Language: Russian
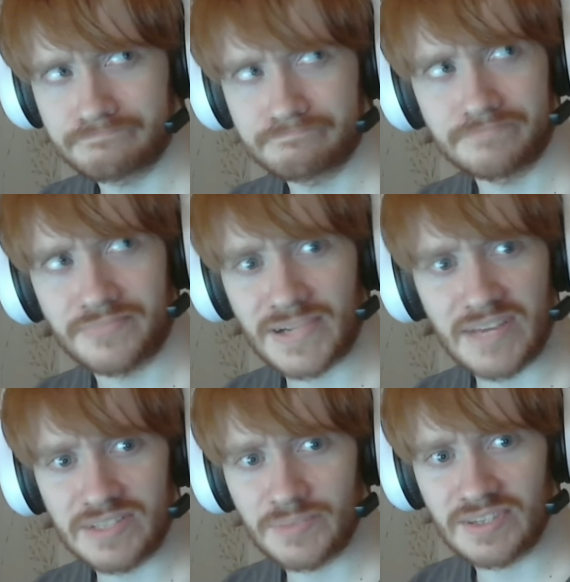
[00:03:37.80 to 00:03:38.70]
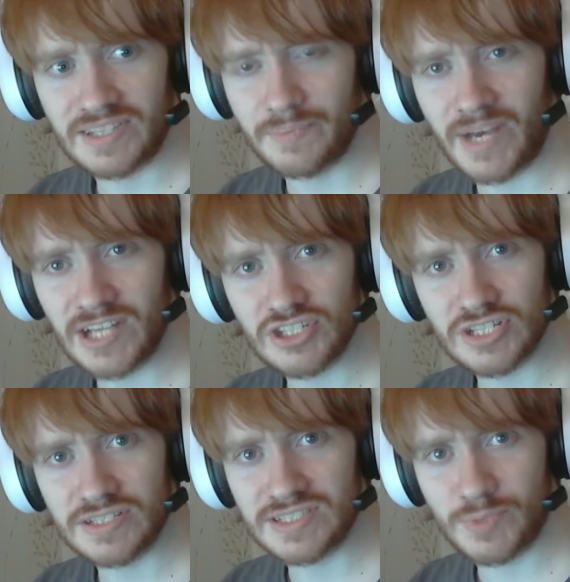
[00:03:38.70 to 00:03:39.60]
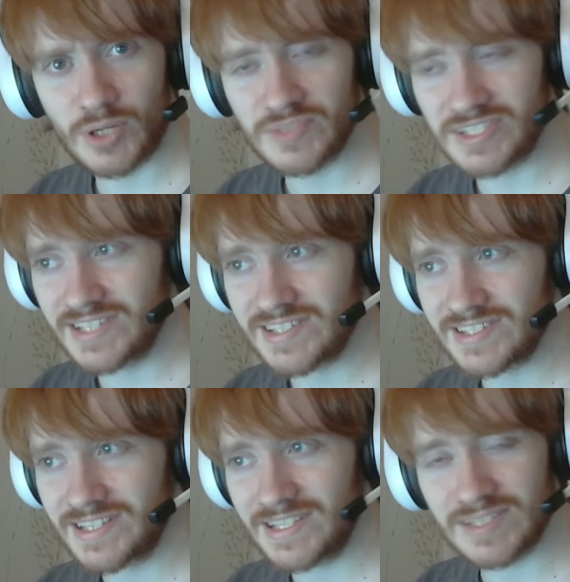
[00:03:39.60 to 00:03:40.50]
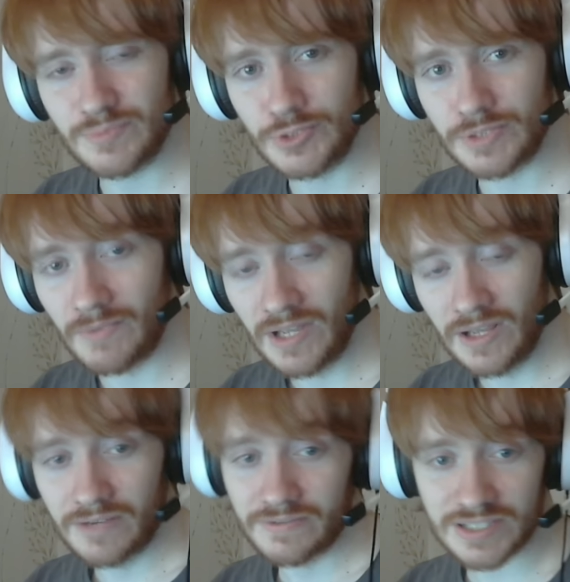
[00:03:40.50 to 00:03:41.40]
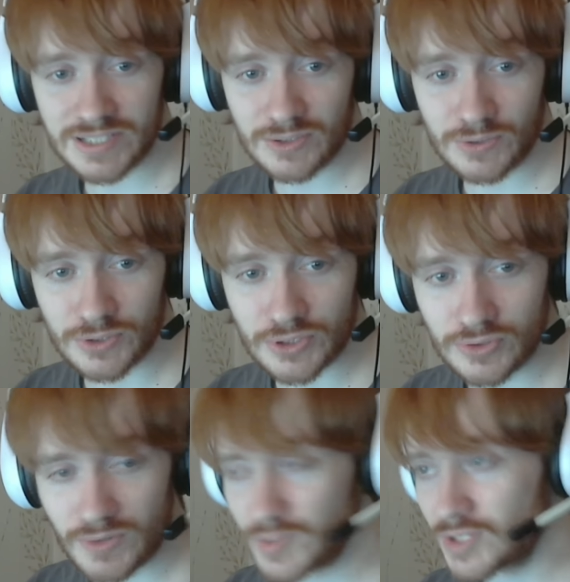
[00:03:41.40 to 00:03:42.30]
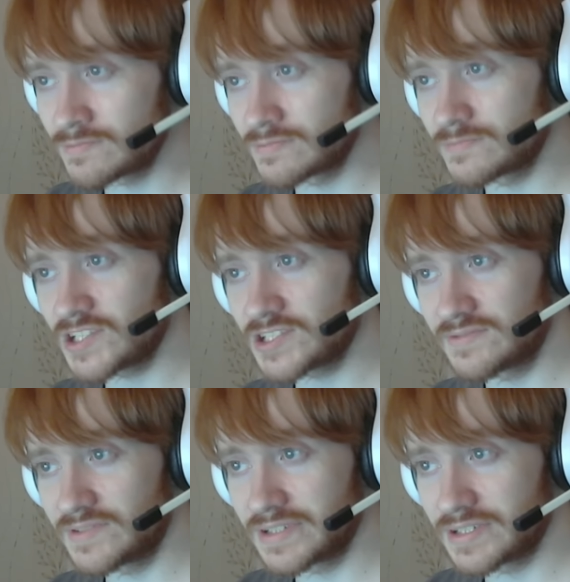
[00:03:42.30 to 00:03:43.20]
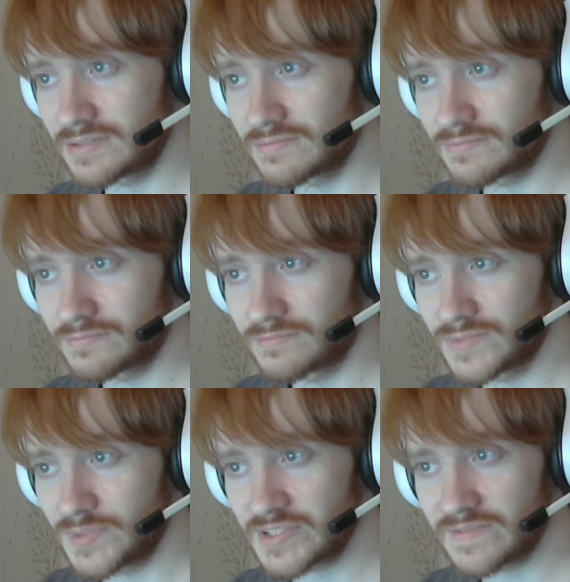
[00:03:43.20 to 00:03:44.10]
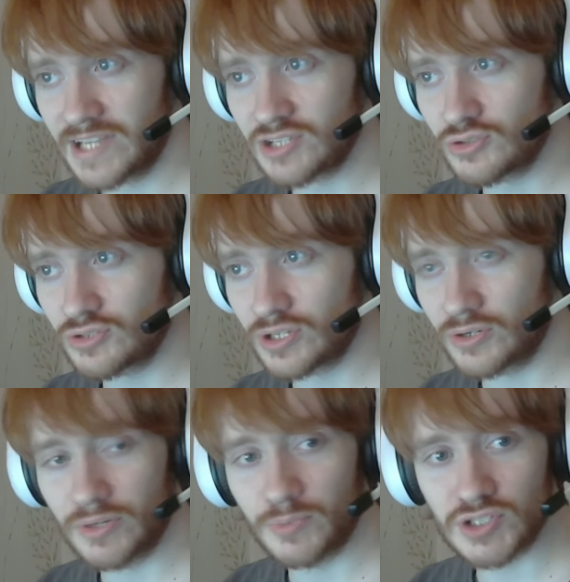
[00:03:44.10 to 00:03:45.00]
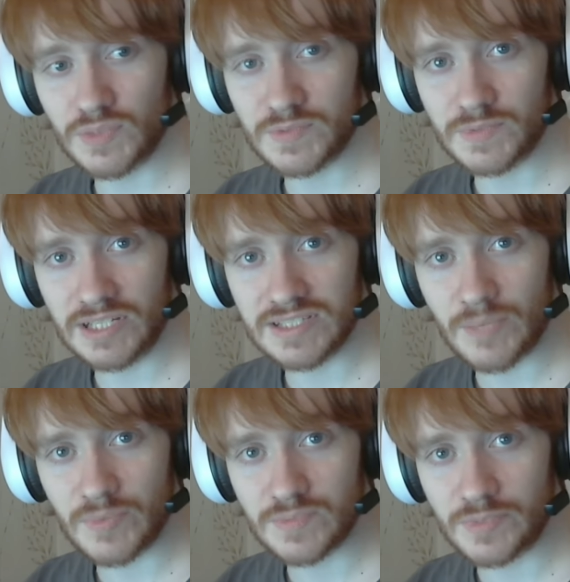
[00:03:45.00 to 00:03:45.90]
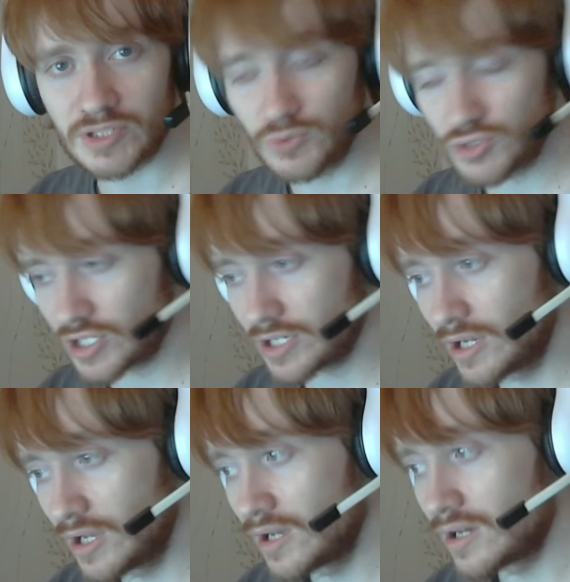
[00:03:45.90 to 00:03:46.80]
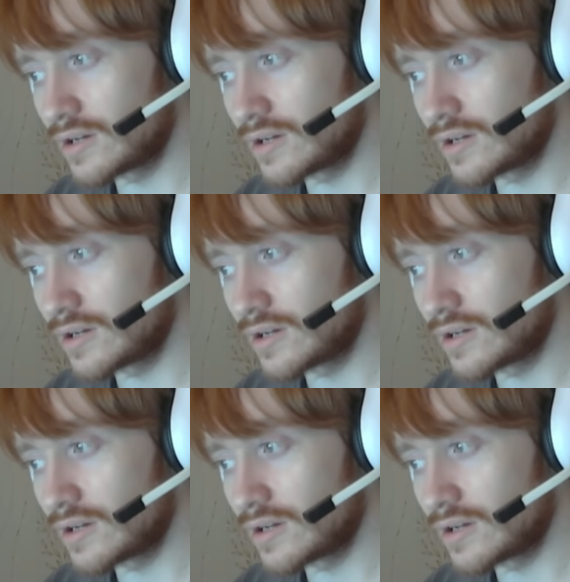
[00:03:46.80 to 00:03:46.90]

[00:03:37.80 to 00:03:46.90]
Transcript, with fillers: правилами дезматча, соберемся 10 на 10, будем выносить друг дружку. Ну, в общем, если вы не представляете, что это такое, можете посмотреть запись предыдущих а,